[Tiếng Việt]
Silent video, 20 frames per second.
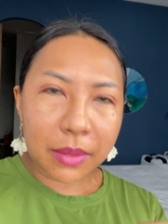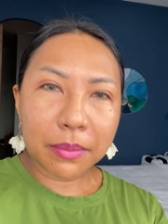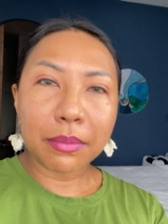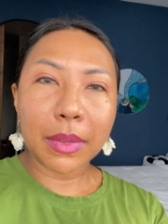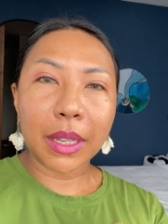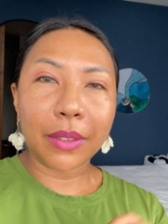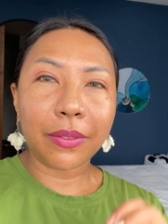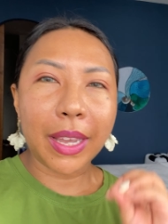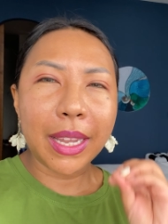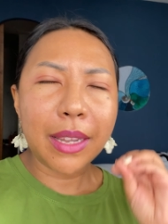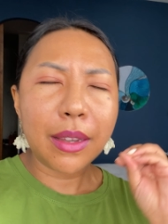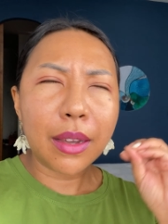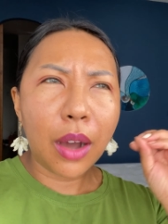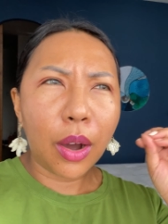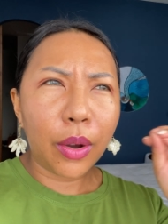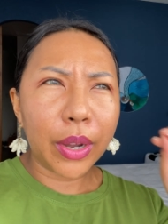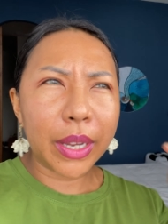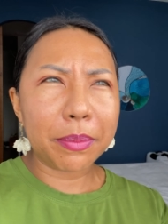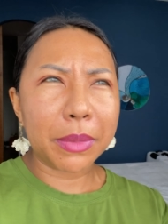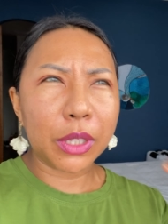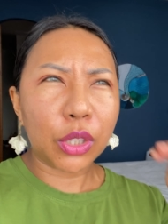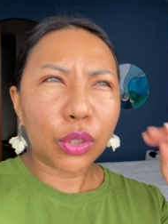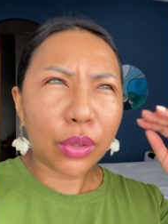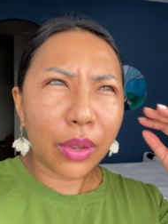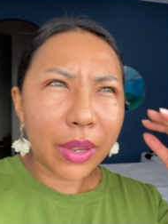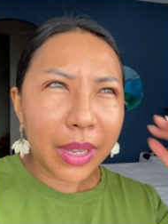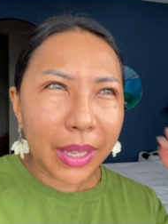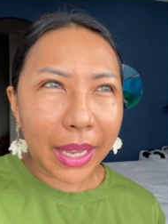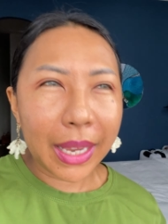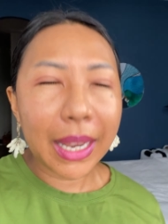mình phải ngồi mình
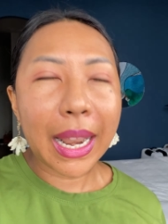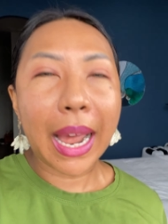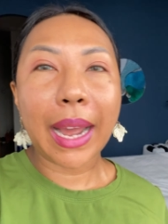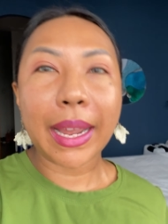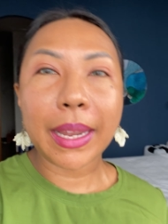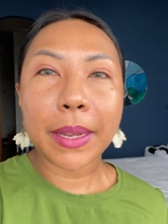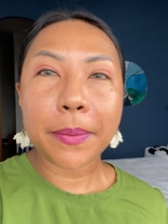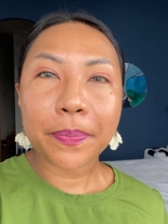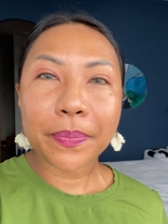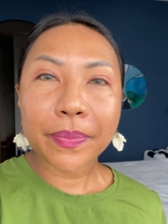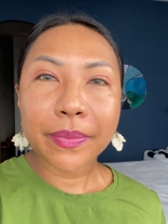suy nghĩ lại